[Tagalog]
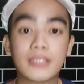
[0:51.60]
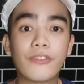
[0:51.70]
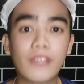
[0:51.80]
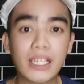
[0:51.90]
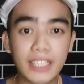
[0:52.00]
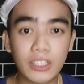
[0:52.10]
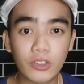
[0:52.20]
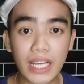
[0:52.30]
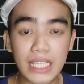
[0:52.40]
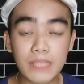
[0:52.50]
Sa vlog na
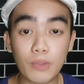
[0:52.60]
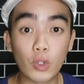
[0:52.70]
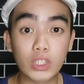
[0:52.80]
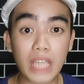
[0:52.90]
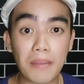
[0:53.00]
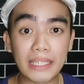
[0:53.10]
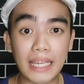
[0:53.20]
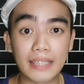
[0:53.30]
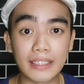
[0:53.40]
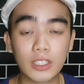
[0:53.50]
ito guys,
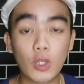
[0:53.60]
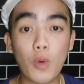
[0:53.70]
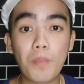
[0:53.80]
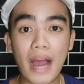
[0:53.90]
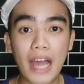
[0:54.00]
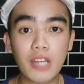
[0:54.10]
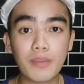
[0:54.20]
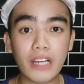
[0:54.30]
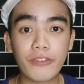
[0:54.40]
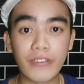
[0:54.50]
pag-uusapan natin kung paano
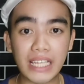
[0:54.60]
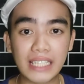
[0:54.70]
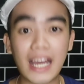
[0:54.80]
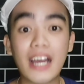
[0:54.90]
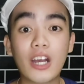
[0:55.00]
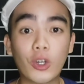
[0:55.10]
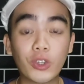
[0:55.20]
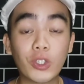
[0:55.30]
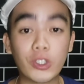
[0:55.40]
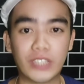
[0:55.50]
mag-avail ng
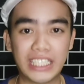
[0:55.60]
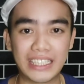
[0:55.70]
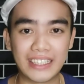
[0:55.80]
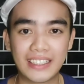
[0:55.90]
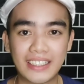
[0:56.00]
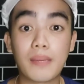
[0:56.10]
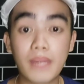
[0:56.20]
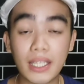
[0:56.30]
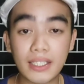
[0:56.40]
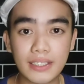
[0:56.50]
condo unit.
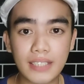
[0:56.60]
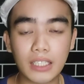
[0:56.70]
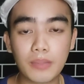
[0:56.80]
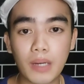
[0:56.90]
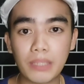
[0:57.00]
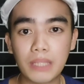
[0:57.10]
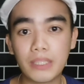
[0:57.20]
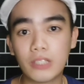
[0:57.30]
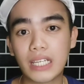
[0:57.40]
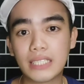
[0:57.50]
Karamihan kasi sa ating mga
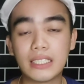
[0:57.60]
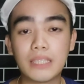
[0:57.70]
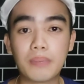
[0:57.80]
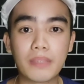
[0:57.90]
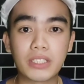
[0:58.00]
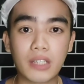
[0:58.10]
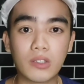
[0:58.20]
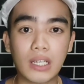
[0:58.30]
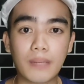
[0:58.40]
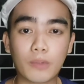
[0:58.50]
Pilipino guys, hindi pa
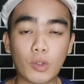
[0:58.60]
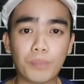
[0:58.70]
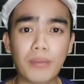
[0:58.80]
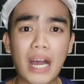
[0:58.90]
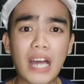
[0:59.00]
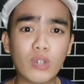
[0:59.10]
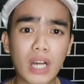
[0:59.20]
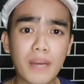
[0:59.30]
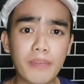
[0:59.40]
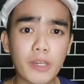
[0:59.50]
masyado alam kung
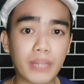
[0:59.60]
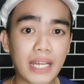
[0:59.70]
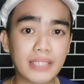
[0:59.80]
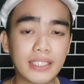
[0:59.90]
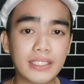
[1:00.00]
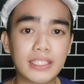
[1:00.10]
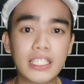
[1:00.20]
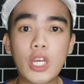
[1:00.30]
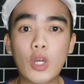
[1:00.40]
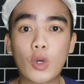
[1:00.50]
paano nga ba yung process,
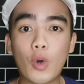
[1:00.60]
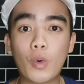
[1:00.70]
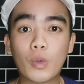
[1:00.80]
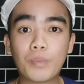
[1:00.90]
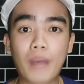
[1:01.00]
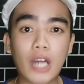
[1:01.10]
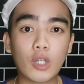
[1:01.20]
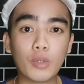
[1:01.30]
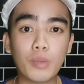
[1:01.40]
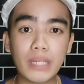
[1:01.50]
kung
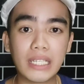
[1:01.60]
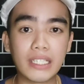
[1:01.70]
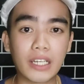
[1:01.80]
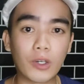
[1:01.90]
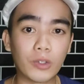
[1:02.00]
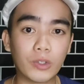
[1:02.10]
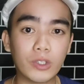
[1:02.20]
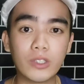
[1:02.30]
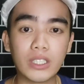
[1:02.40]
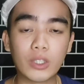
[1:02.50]
paano bumili ng condo
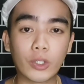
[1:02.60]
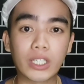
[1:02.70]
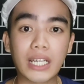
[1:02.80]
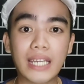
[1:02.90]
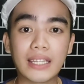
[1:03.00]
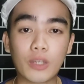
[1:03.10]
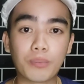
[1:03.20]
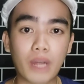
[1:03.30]
unit or kahit anong